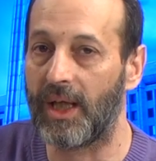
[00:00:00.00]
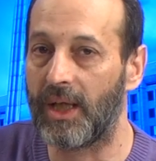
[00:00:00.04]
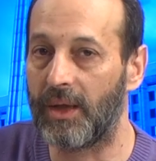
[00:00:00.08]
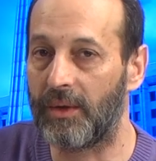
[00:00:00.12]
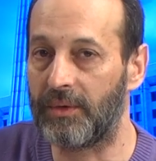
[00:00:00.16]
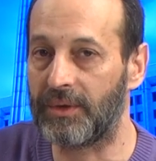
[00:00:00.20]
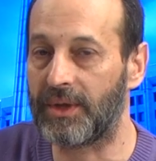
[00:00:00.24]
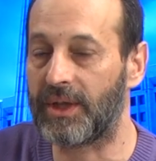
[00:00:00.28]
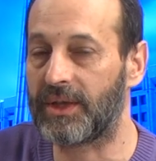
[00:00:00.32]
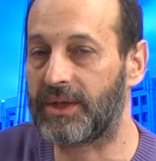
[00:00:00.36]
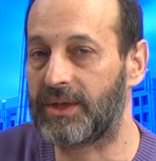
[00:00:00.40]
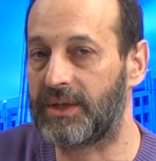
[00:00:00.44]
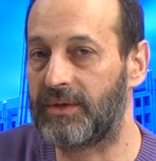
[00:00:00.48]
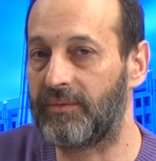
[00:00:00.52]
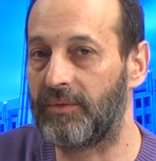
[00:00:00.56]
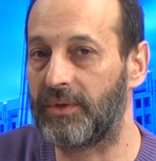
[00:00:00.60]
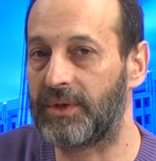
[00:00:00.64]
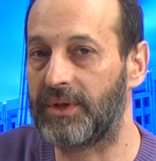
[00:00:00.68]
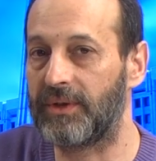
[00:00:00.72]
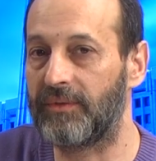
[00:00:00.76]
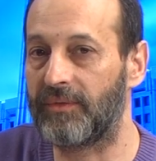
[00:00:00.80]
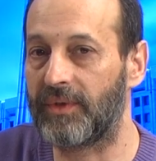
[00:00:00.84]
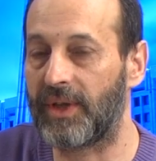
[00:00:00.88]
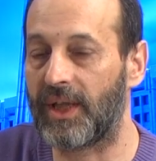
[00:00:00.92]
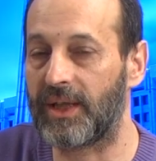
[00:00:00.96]
У нас
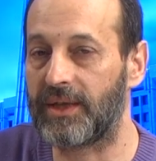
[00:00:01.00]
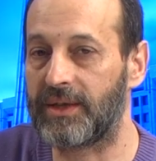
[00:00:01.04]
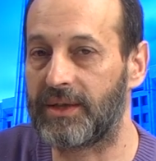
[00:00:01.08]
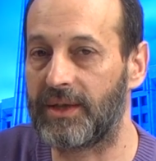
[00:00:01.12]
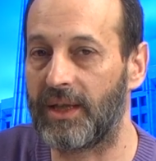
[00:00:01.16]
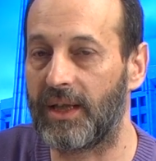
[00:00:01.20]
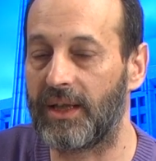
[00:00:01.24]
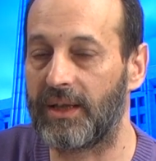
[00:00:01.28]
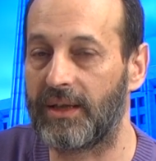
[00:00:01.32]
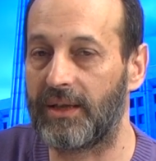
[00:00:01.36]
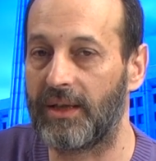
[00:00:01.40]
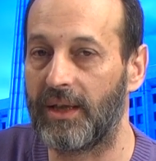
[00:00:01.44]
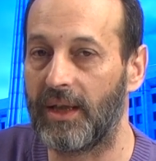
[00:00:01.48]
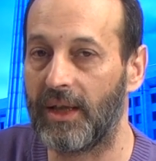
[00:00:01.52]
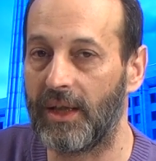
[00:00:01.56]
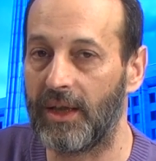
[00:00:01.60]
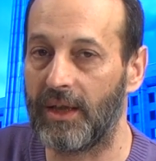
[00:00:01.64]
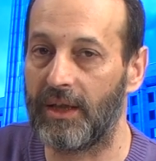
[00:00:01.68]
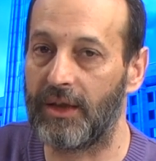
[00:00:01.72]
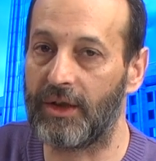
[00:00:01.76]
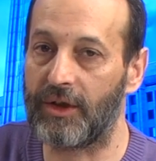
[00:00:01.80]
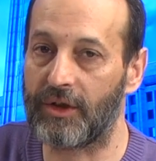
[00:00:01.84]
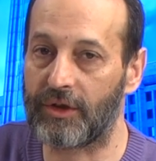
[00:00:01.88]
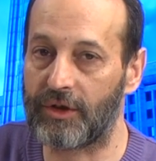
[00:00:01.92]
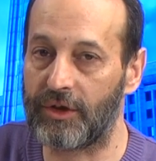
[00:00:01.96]
сегодня в гостях
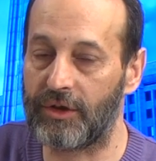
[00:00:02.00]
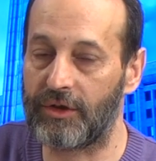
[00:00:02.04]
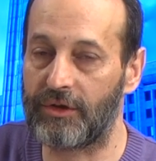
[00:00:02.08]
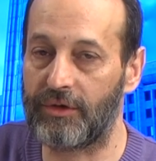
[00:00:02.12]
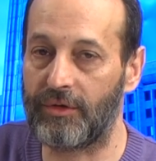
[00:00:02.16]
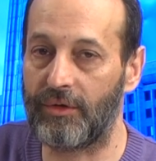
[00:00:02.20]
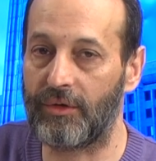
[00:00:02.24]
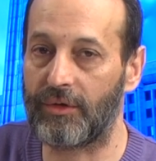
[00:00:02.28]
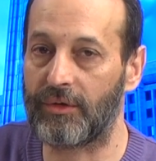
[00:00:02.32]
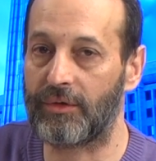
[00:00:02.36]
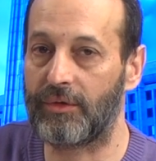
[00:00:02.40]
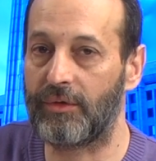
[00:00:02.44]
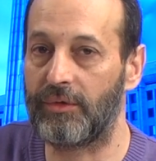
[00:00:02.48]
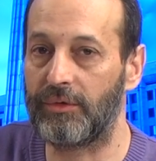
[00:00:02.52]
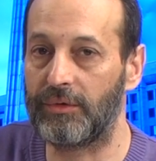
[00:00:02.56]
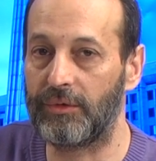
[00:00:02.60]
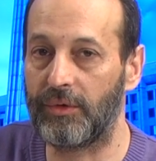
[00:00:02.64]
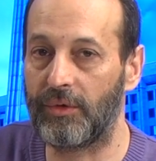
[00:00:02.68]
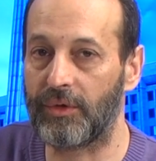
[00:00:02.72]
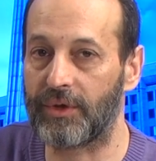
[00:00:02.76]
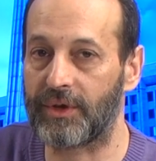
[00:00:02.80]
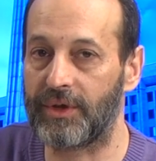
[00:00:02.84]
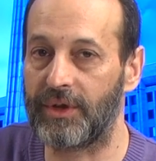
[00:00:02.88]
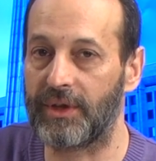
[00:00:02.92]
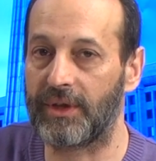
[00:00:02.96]
режиссер,
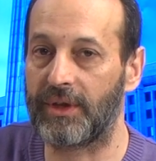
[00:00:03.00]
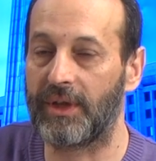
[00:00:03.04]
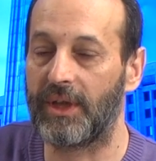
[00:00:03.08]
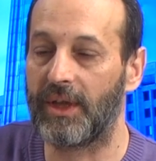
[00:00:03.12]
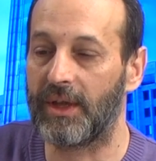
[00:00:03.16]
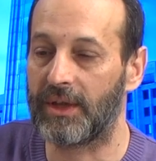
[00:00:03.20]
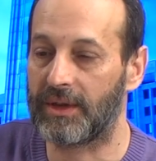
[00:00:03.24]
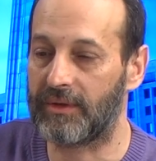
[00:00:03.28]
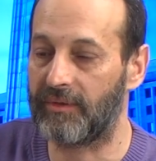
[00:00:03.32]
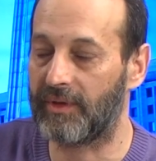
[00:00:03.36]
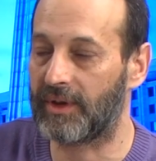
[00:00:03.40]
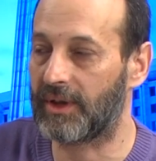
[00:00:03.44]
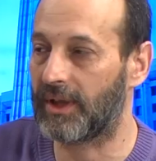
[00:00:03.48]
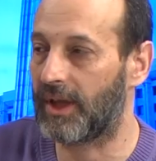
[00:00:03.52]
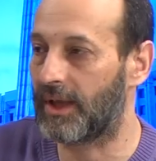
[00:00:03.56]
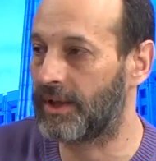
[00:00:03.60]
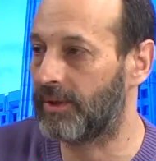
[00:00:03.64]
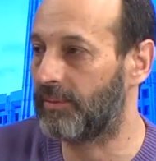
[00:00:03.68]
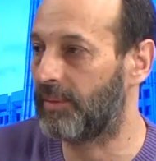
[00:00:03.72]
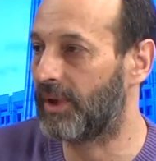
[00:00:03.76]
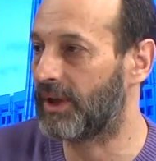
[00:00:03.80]
художник Светлана